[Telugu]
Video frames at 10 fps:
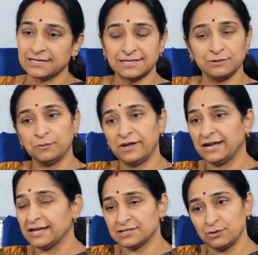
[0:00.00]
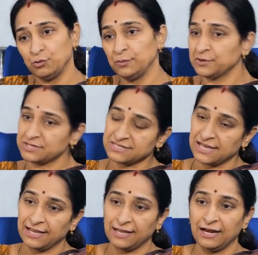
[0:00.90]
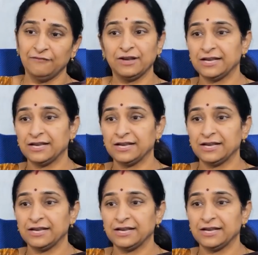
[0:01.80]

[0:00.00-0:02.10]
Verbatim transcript: కాస్త మరి కాస్త నూనె పోసి సాయంకాలం